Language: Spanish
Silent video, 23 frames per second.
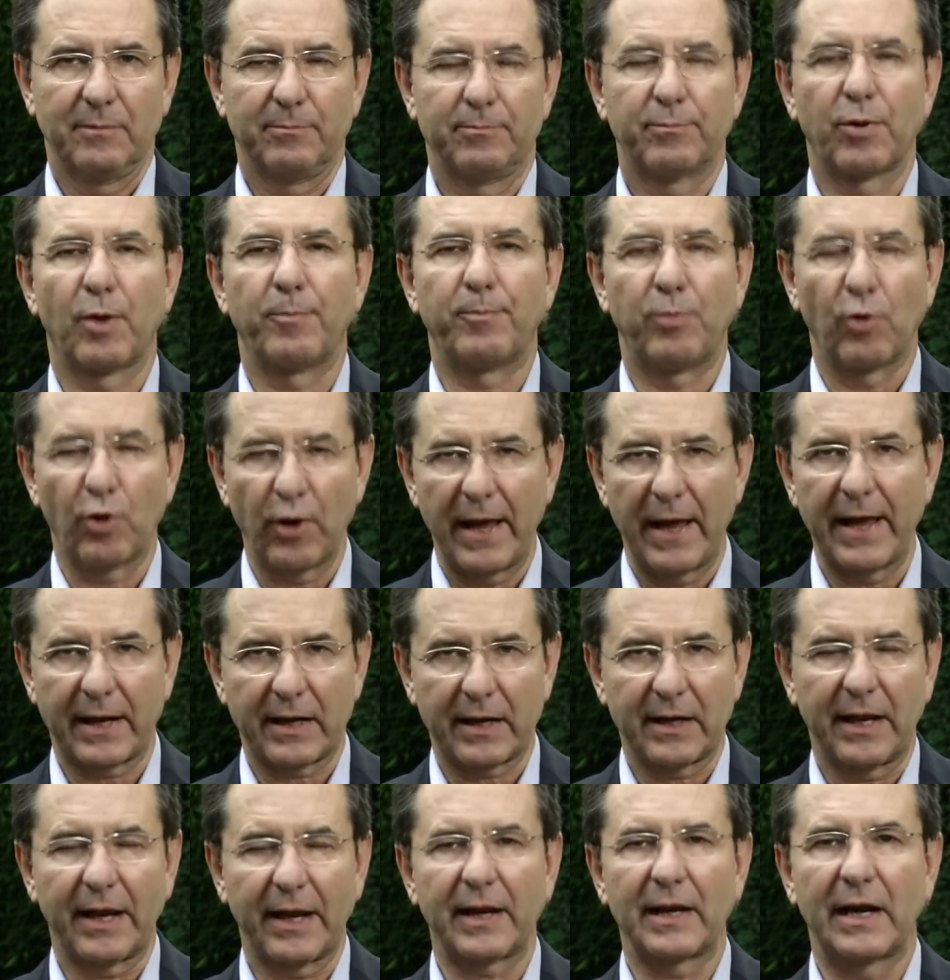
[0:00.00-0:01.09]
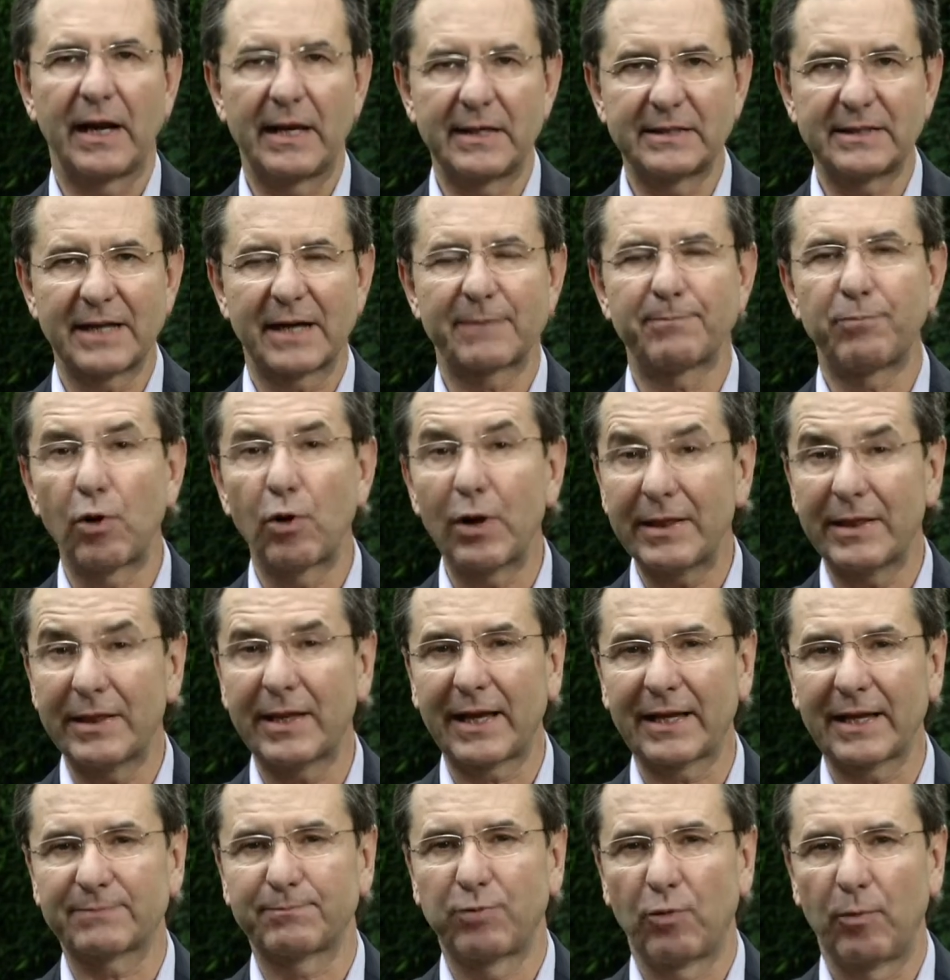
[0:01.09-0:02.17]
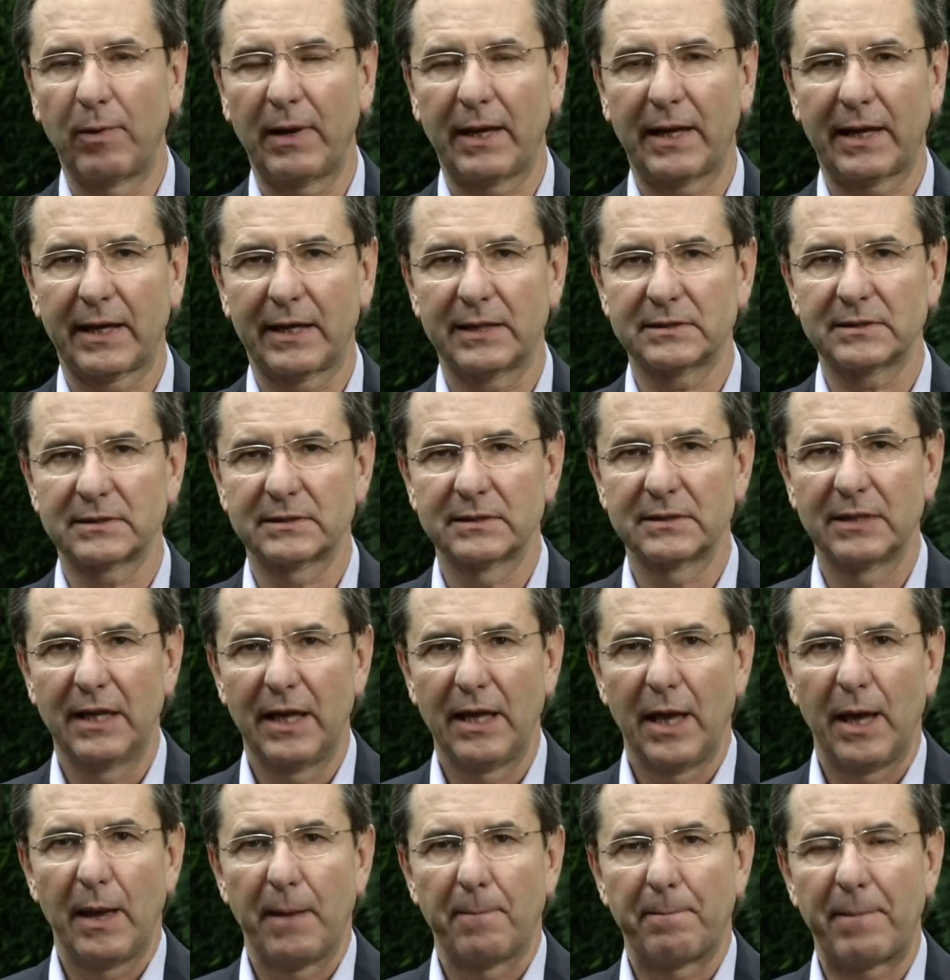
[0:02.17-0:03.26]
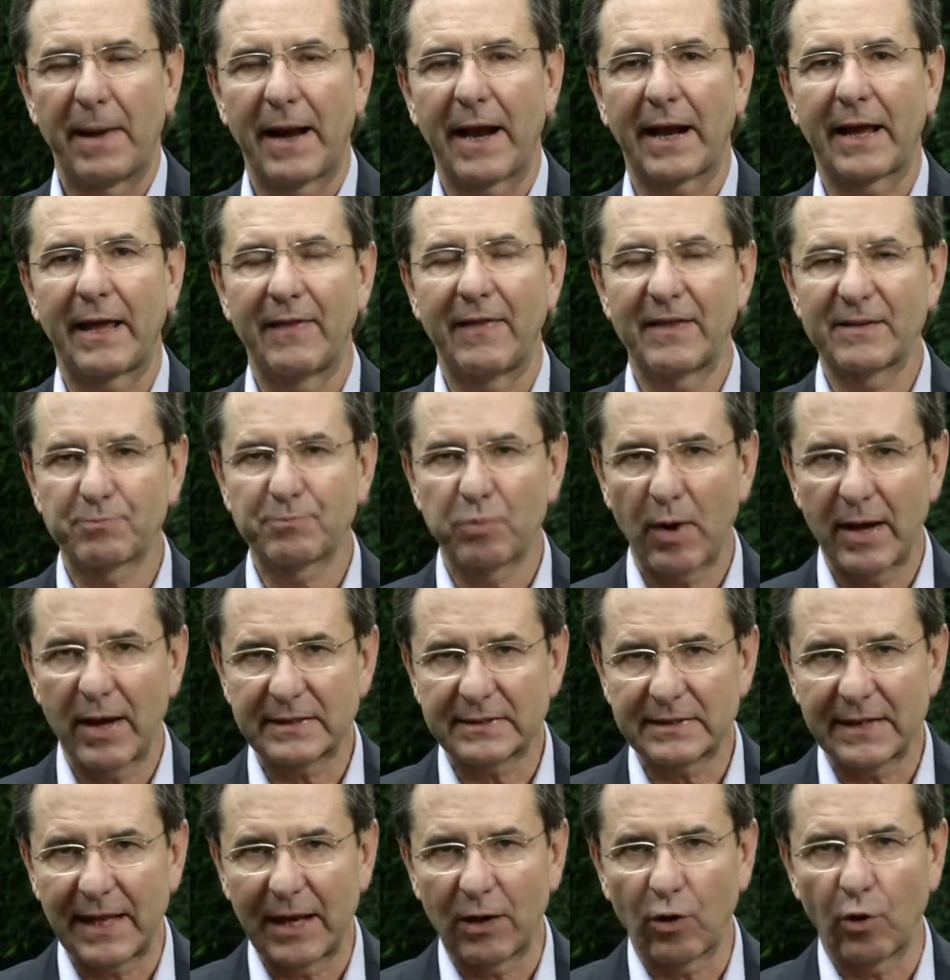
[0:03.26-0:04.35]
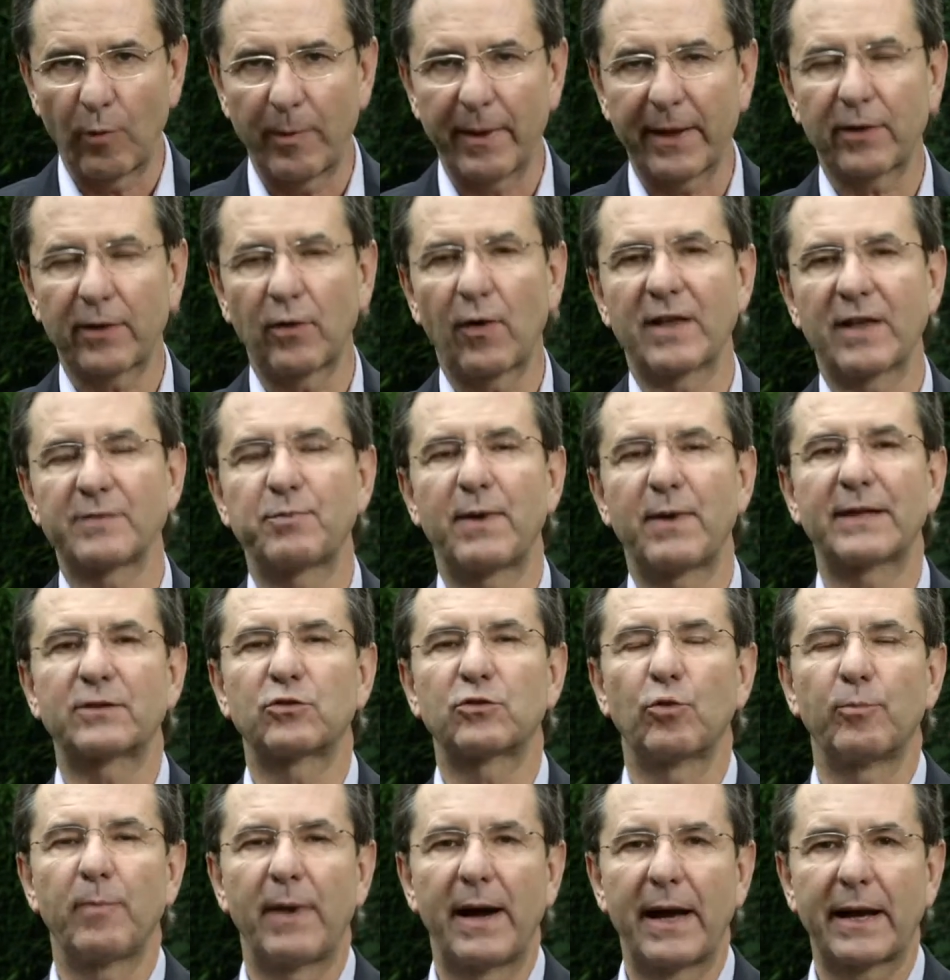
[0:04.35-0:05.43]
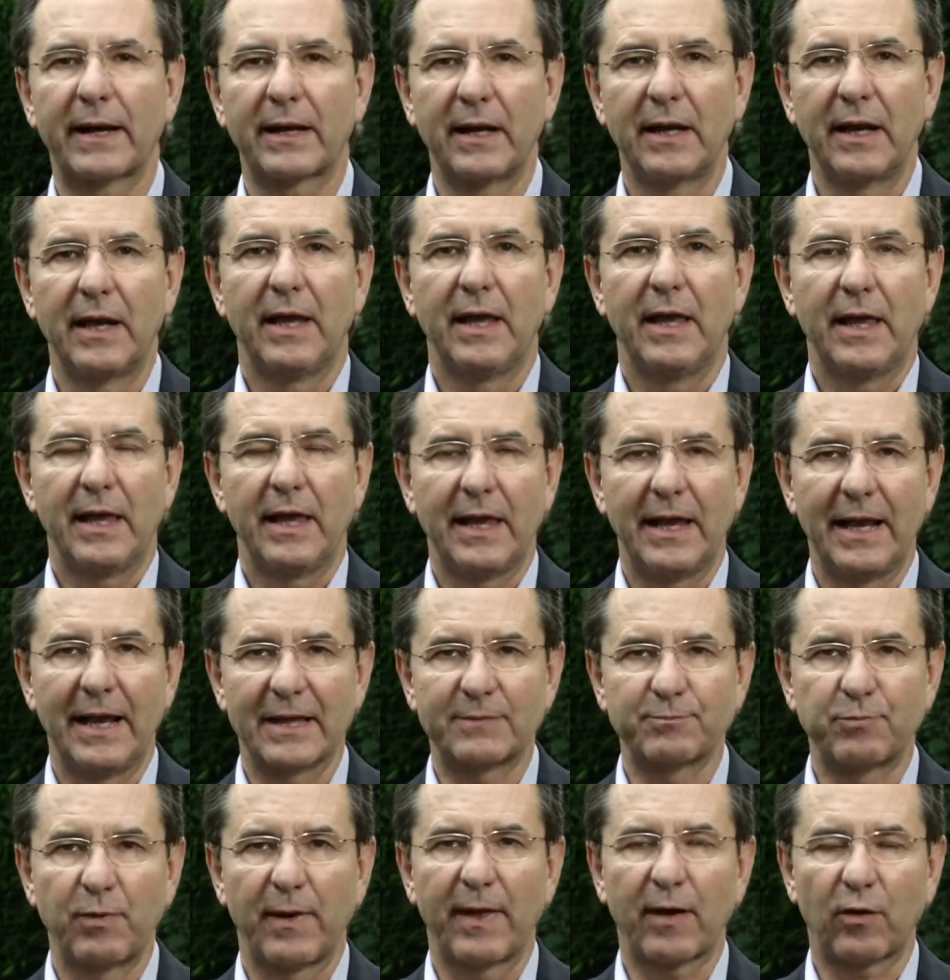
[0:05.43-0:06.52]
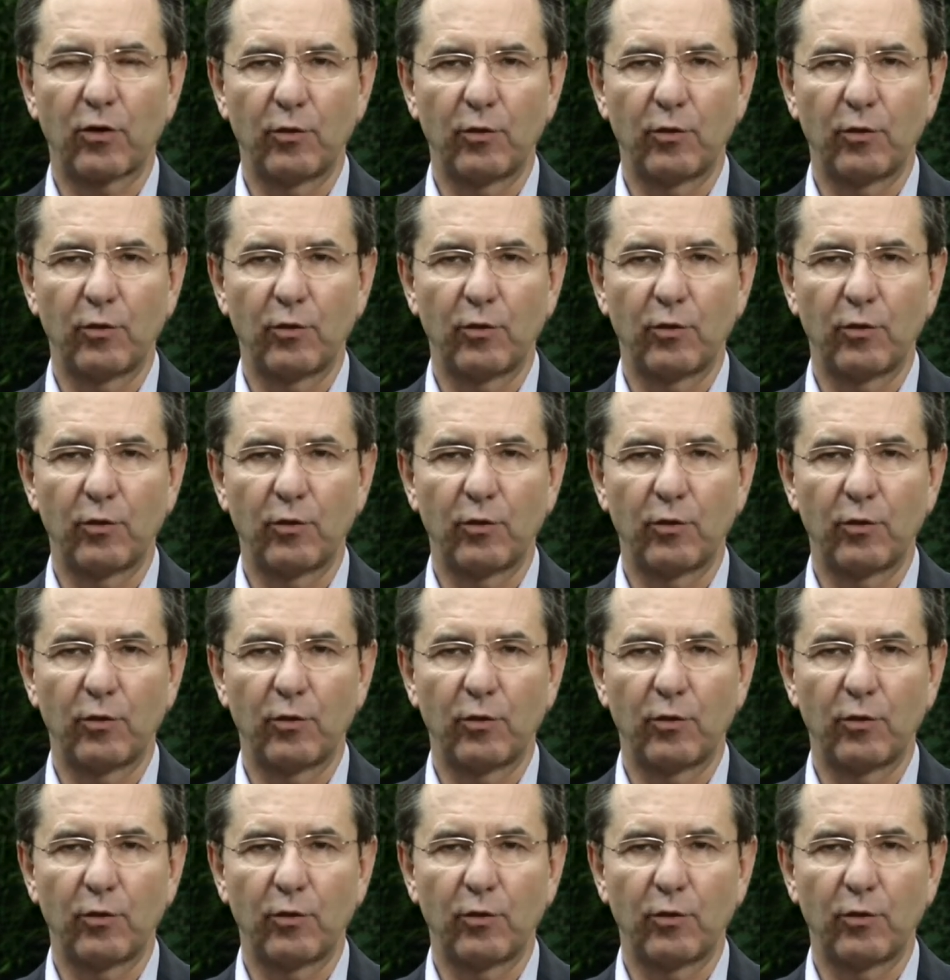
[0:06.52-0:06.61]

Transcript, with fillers: proponer y realizar políticas públicas para que después el gobierno las pueda tomar y las pueda